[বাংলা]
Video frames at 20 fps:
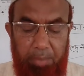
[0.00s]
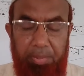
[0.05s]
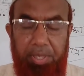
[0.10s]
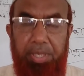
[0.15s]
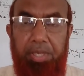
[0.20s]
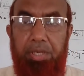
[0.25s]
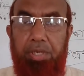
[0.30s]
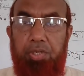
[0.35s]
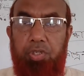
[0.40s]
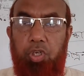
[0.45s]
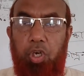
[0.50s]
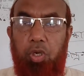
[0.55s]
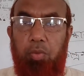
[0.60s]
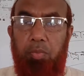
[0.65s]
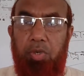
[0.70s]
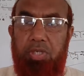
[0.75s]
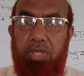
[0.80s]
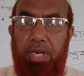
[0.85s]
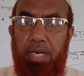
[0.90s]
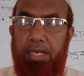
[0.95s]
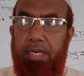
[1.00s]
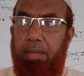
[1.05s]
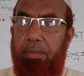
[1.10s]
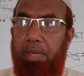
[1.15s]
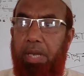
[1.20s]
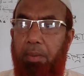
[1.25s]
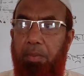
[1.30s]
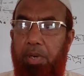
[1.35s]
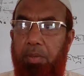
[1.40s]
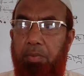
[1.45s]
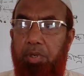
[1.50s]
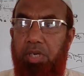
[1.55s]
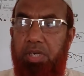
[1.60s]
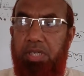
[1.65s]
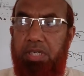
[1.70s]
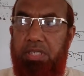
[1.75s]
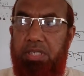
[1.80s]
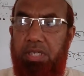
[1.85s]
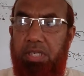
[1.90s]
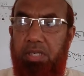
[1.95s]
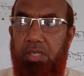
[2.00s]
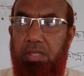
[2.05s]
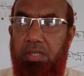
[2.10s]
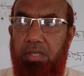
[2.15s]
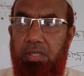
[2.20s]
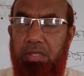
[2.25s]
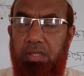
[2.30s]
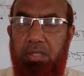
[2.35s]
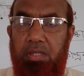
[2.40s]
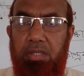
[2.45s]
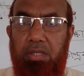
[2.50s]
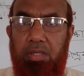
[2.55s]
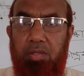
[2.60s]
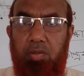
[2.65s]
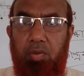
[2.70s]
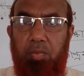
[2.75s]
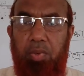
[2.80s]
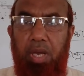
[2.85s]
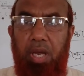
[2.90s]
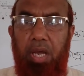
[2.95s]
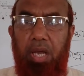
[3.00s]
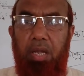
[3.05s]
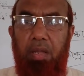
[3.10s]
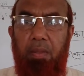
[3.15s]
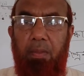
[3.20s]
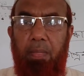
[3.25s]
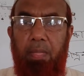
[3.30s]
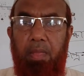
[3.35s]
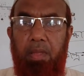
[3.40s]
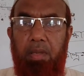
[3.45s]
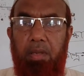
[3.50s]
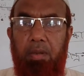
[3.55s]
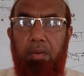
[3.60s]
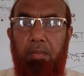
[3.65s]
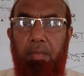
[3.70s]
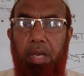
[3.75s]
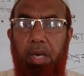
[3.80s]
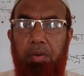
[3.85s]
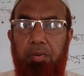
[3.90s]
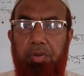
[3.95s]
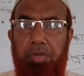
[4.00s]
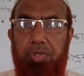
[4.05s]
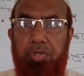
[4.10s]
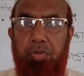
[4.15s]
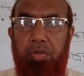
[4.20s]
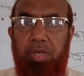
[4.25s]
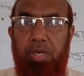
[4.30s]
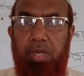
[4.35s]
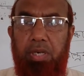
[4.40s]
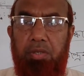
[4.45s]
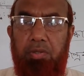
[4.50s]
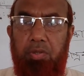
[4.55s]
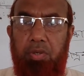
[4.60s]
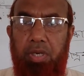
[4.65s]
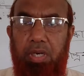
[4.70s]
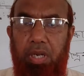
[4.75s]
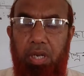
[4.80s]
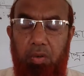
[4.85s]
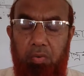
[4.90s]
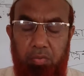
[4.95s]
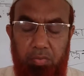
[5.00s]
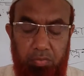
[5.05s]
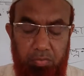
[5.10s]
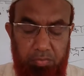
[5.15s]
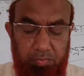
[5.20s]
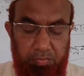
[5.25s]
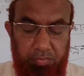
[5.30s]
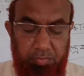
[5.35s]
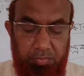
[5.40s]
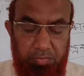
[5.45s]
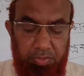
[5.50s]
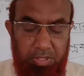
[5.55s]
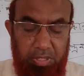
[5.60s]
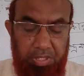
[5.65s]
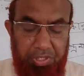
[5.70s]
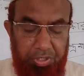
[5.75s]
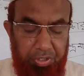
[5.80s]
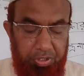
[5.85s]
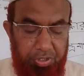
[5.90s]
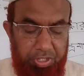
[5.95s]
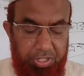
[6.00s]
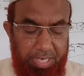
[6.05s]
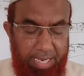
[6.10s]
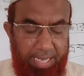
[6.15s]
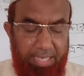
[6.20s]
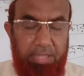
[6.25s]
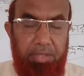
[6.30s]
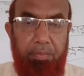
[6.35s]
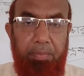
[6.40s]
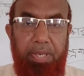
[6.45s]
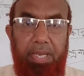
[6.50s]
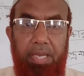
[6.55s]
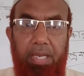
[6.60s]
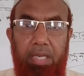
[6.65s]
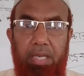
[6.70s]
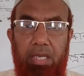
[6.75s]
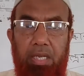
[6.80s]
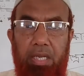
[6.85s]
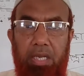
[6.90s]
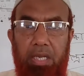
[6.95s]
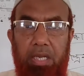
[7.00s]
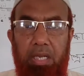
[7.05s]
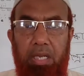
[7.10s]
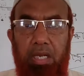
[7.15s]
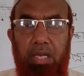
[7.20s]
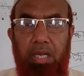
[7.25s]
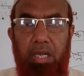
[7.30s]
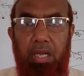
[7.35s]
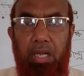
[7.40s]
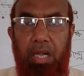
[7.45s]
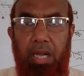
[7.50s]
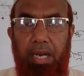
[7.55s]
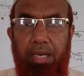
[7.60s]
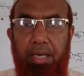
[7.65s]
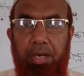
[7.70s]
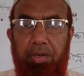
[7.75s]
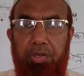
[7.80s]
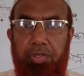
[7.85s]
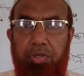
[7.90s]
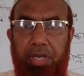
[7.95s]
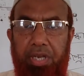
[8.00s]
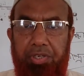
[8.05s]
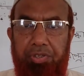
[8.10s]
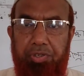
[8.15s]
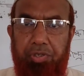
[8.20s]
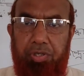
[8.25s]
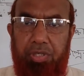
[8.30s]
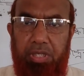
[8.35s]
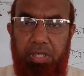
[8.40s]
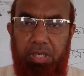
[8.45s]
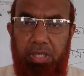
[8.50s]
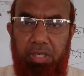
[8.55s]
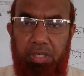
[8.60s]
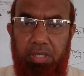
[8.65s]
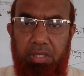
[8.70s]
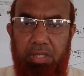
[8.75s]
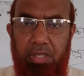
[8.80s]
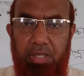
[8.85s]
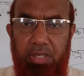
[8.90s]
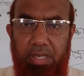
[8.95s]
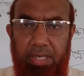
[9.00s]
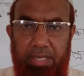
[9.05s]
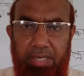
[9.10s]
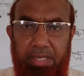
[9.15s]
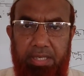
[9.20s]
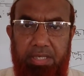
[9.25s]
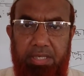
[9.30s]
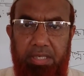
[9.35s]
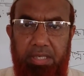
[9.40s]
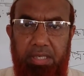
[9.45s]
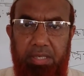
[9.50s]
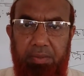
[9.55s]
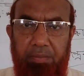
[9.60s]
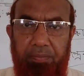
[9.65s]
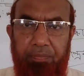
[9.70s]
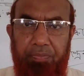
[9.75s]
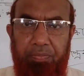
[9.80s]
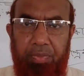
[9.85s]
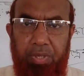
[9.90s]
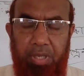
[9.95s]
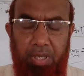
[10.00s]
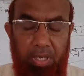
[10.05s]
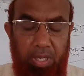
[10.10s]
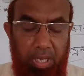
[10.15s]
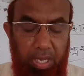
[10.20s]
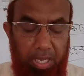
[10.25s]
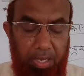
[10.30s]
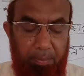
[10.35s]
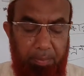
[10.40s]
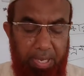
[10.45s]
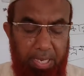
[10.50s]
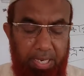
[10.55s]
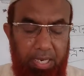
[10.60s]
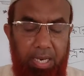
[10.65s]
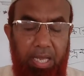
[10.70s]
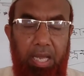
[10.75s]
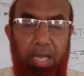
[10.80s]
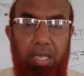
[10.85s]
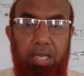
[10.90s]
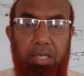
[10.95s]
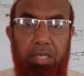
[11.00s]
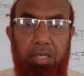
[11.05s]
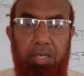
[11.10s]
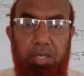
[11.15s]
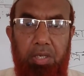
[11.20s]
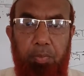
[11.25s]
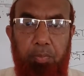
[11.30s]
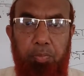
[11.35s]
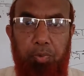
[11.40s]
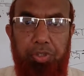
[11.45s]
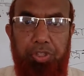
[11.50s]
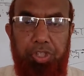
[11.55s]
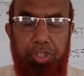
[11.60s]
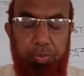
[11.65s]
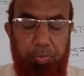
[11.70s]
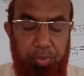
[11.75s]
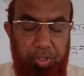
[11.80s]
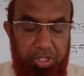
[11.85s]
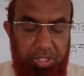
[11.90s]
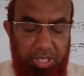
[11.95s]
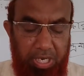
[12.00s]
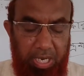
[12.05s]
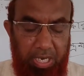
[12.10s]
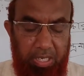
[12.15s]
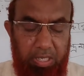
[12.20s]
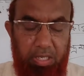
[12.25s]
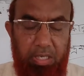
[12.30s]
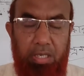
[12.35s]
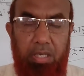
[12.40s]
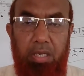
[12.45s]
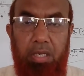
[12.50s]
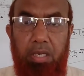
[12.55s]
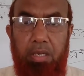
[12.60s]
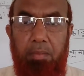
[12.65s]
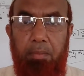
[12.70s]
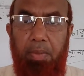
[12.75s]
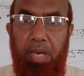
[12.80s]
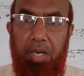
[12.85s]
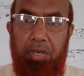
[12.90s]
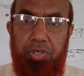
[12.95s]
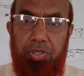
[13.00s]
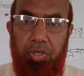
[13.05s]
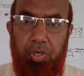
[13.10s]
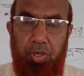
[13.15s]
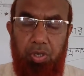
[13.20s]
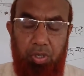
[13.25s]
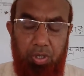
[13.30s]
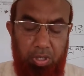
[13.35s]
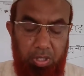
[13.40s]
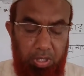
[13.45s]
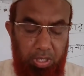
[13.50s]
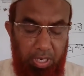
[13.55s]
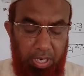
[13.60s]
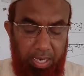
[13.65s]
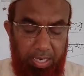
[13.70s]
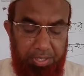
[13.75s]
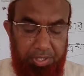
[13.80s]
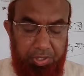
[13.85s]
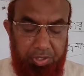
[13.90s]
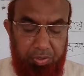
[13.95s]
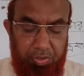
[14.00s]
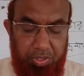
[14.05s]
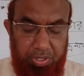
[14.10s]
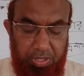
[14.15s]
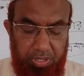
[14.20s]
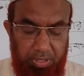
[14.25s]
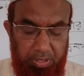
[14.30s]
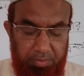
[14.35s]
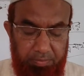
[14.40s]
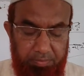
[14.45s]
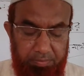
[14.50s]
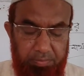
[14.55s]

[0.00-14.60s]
আমি জন্মসালটা আমি আবার বলে নিচ্ছি তোমরা ভালো করে শুনে শুনে নাও সাত মে আঠারোশো একষট্টি ইংরেজি আর বাংলা পঁচিশ বৈশাখ বারোশো আটষট্টি